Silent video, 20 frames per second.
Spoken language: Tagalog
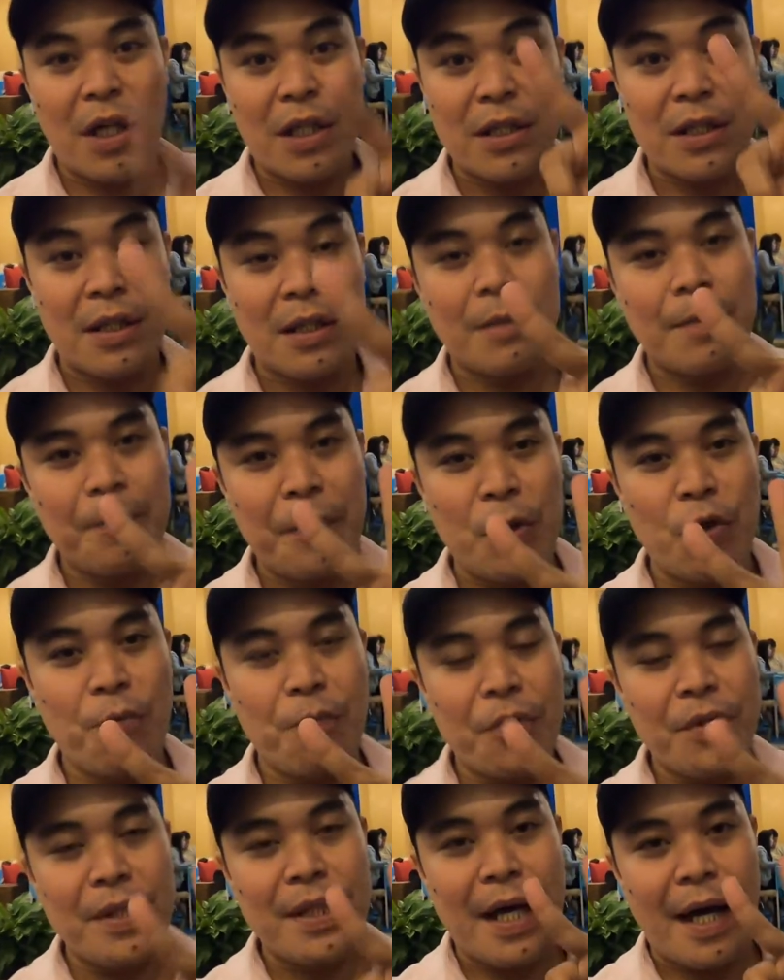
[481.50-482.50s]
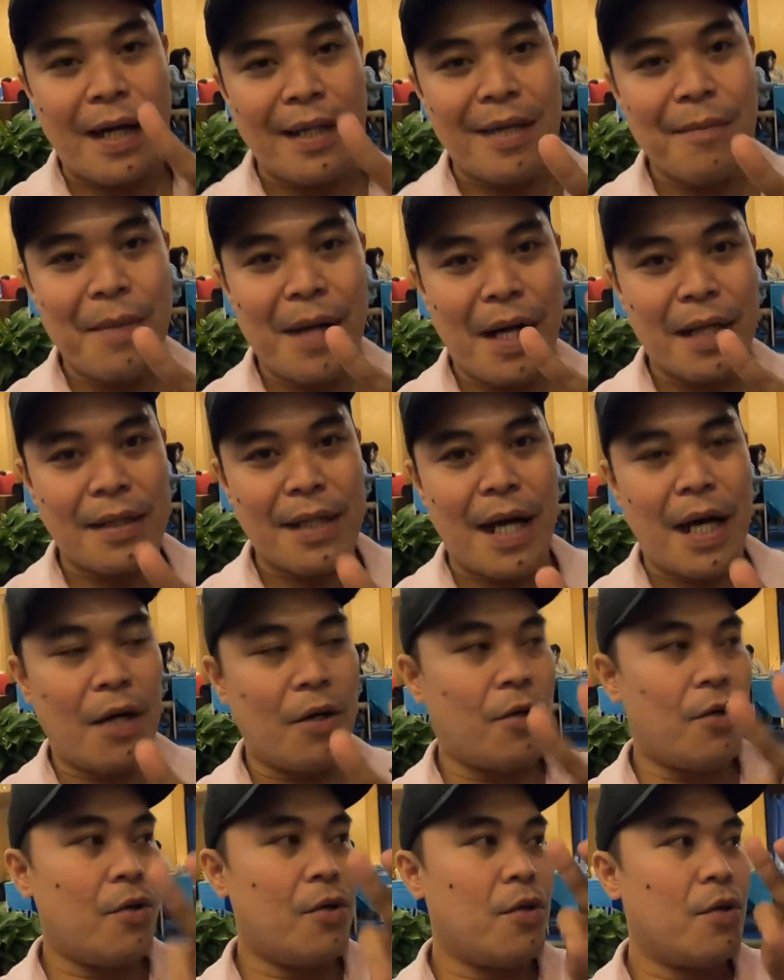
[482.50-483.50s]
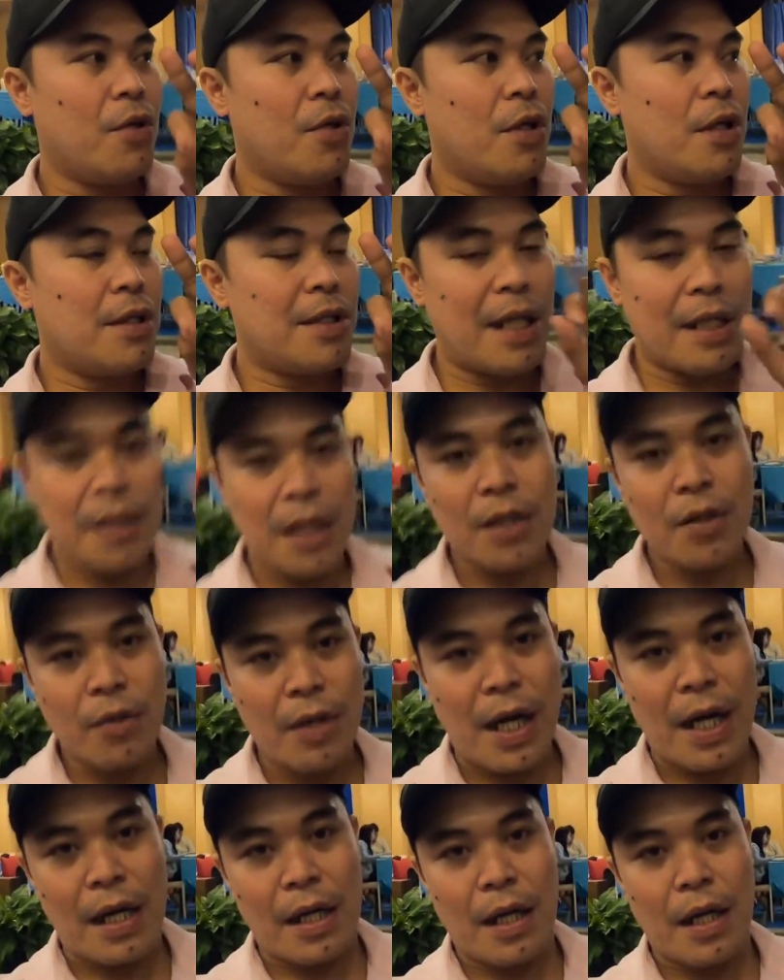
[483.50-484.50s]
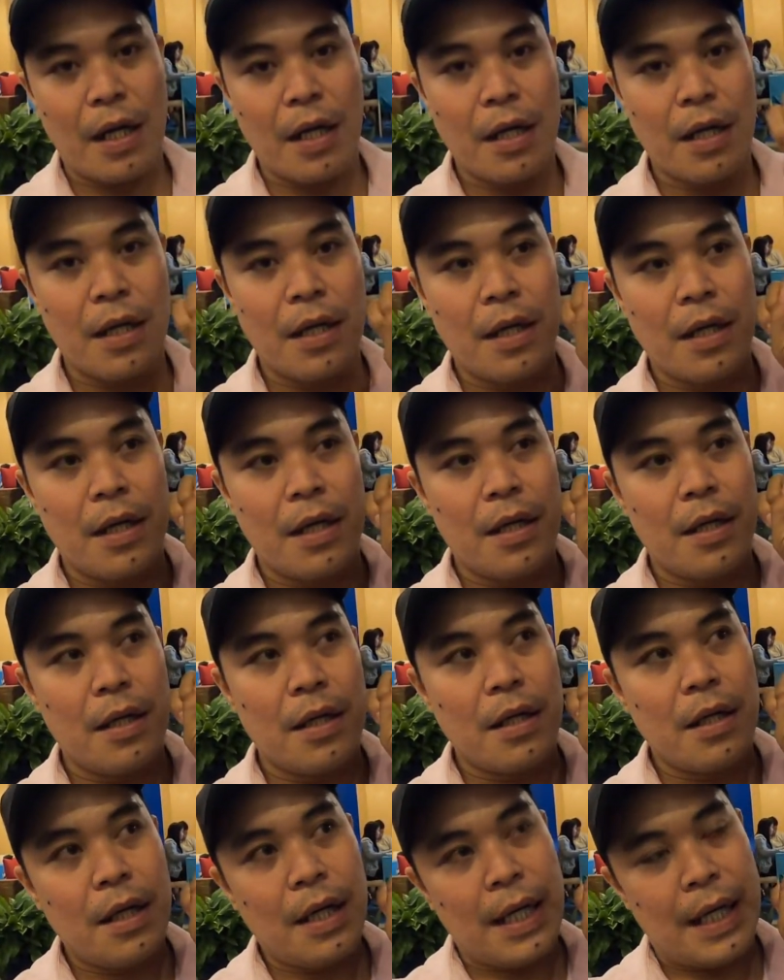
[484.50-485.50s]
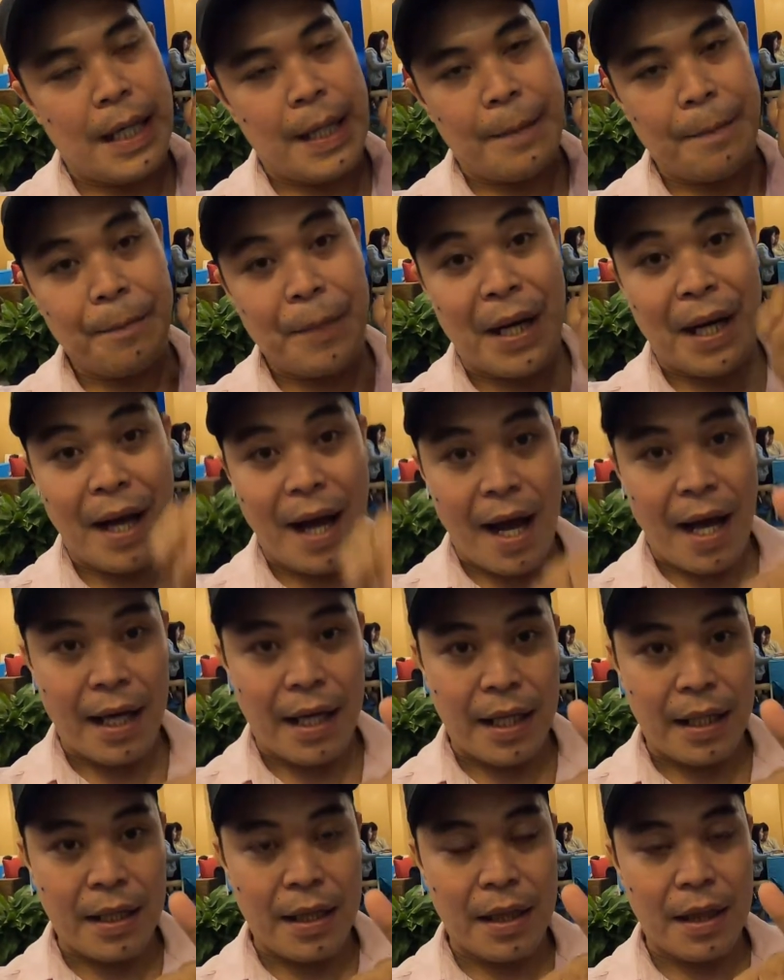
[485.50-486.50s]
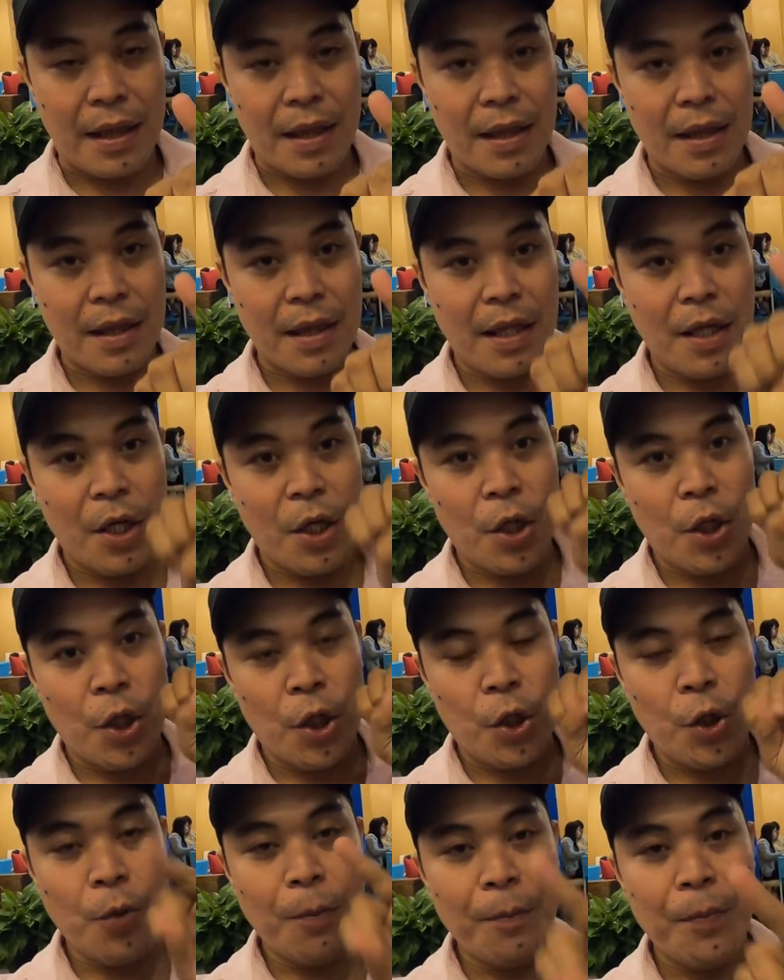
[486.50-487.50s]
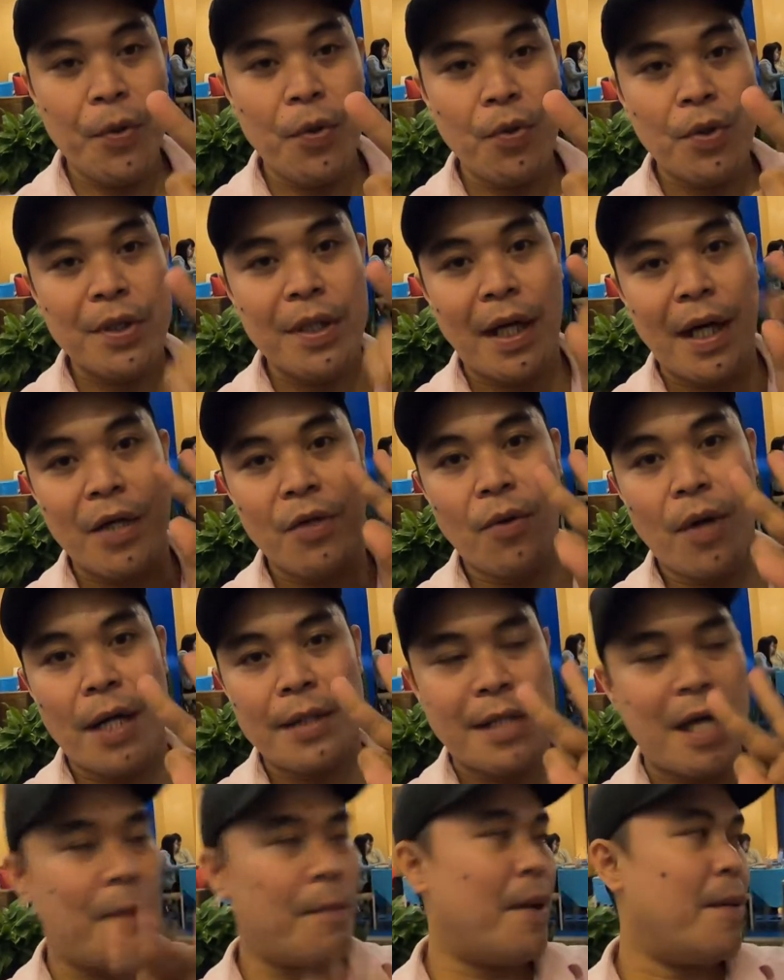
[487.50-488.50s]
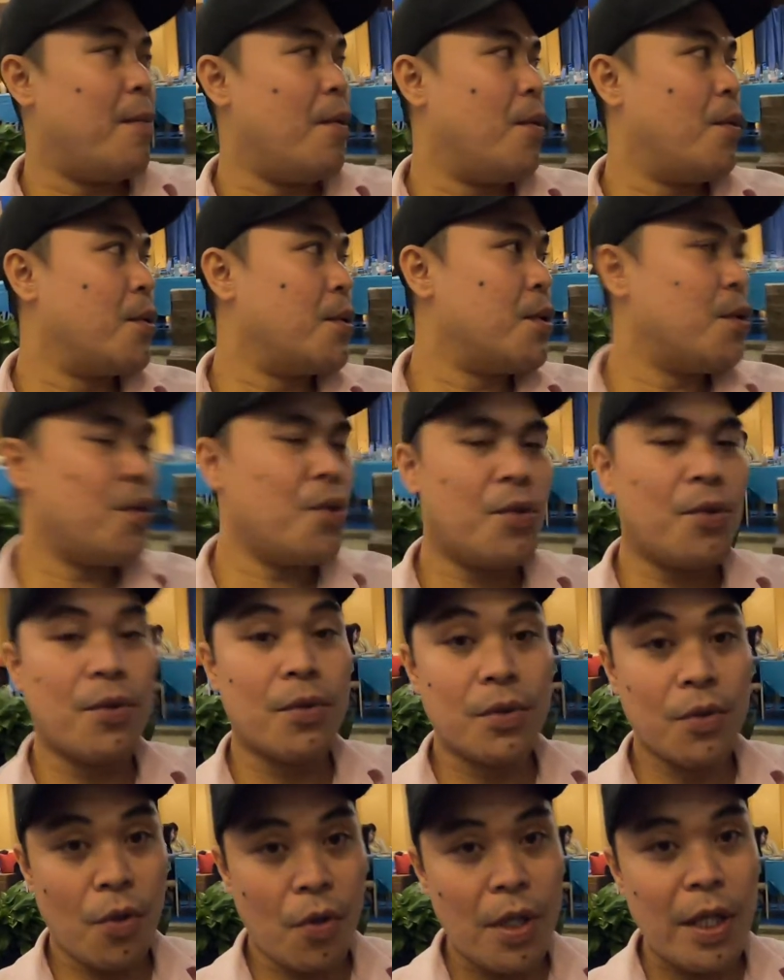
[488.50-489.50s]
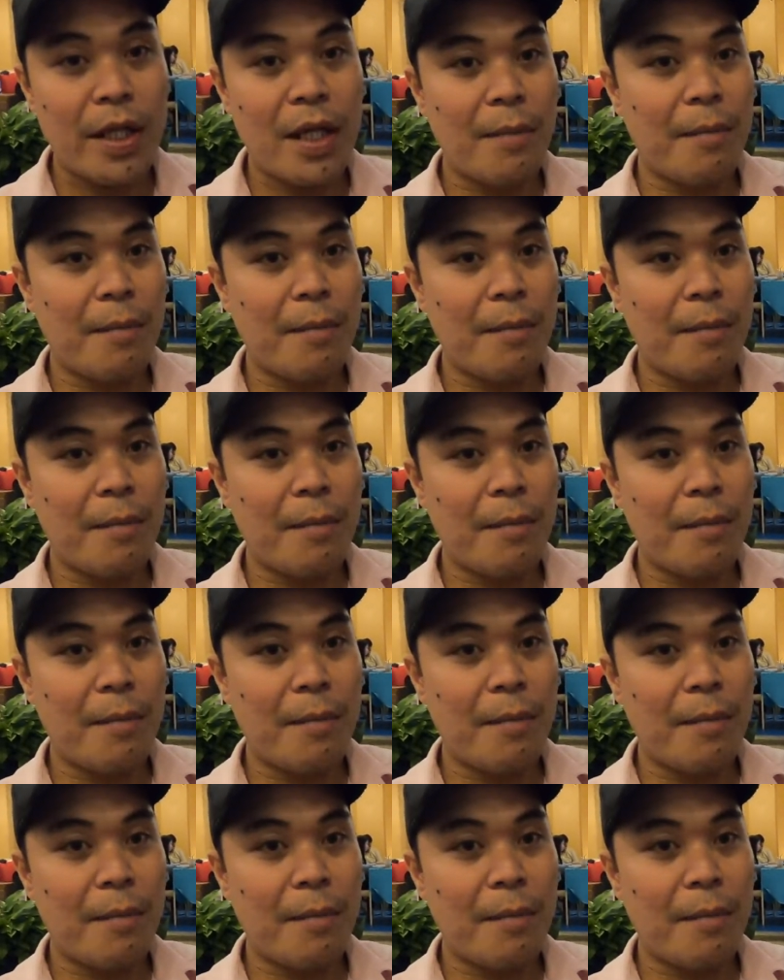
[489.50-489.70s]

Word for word: lang pinupuntahan ng mga tao sa isang lugar. Um, pagkain, yung view, tsaka yung kasama mo. So solid